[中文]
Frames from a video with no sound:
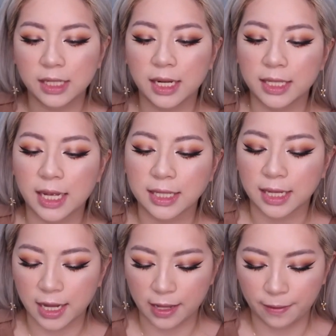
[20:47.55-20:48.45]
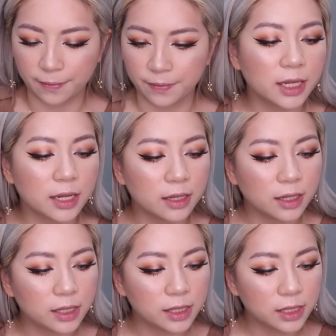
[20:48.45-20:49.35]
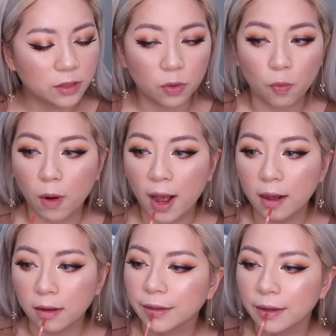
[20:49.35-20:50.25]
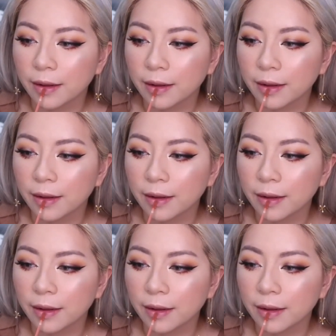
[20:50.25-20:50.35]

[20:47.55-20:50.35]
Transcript: 先来擦擦看。这个呢是五号，